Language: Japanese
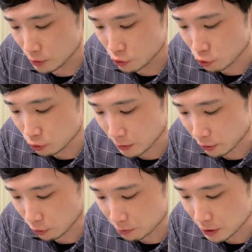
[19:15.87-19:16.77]
超うま
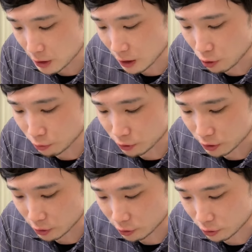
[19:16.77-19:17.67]
いよ。みんなが思っ
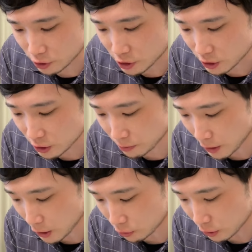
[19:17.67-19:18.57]
てる
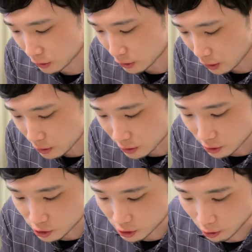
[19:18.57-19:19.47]
チーズバーガーとは全
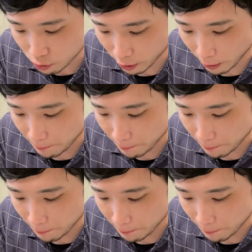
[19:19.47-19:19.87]
然違う、これ。